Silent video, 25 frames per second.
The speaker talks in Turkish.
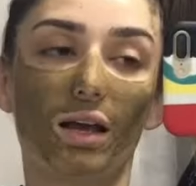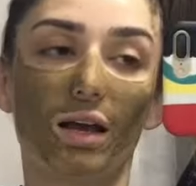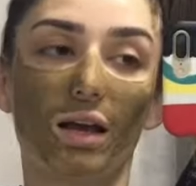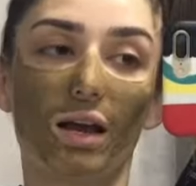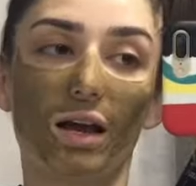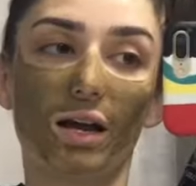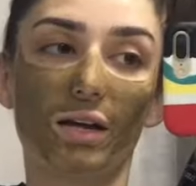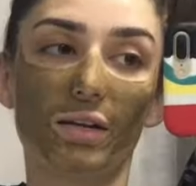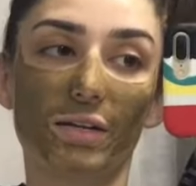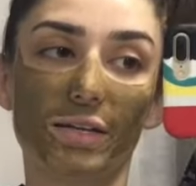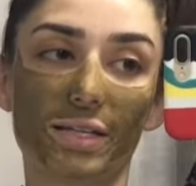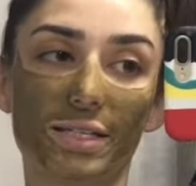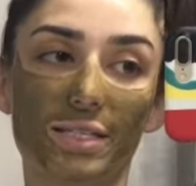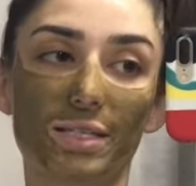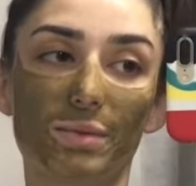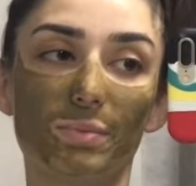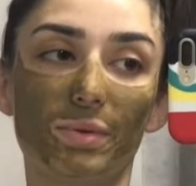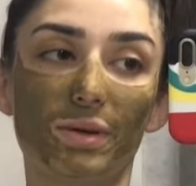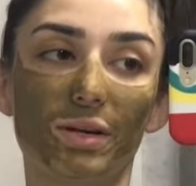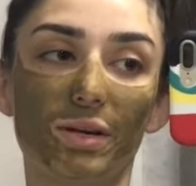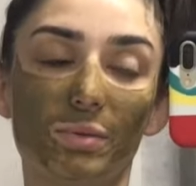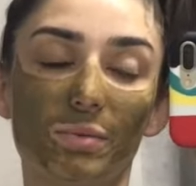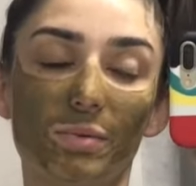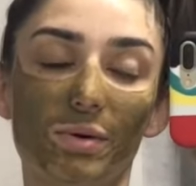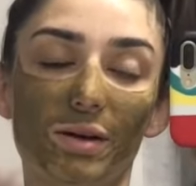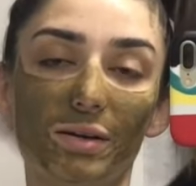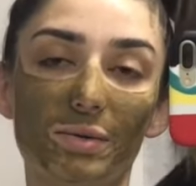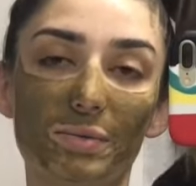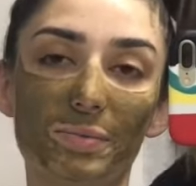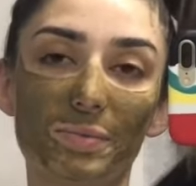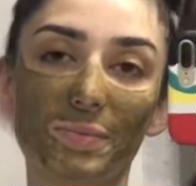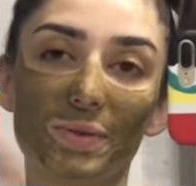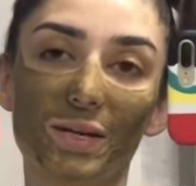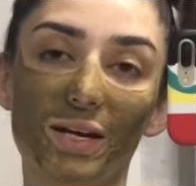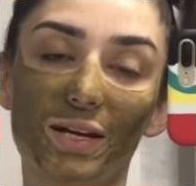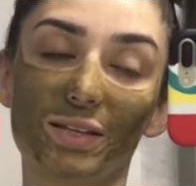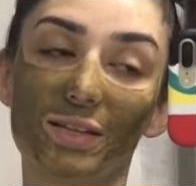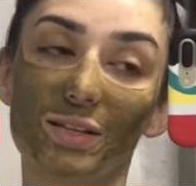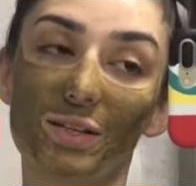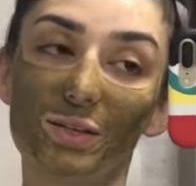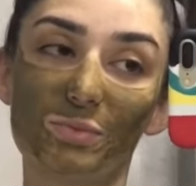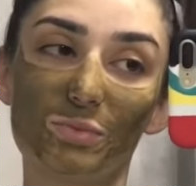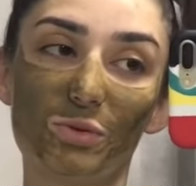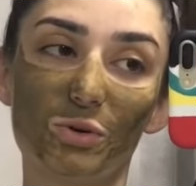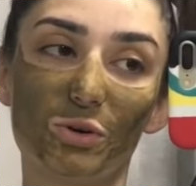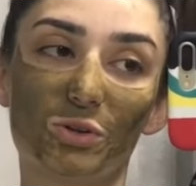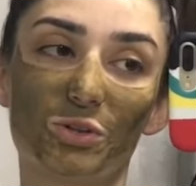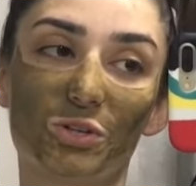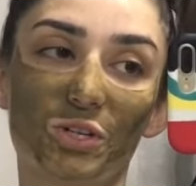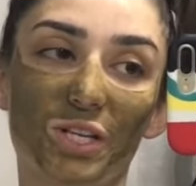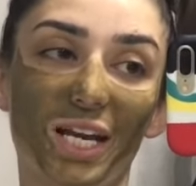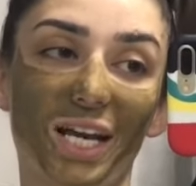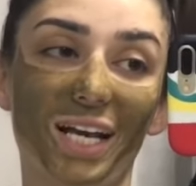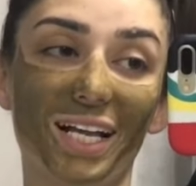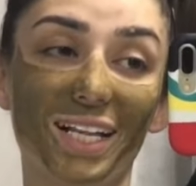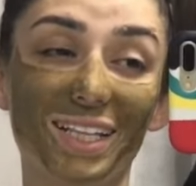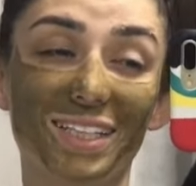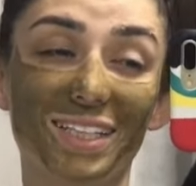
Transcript: Herkese merhaba. Kanalıma hoş geldin.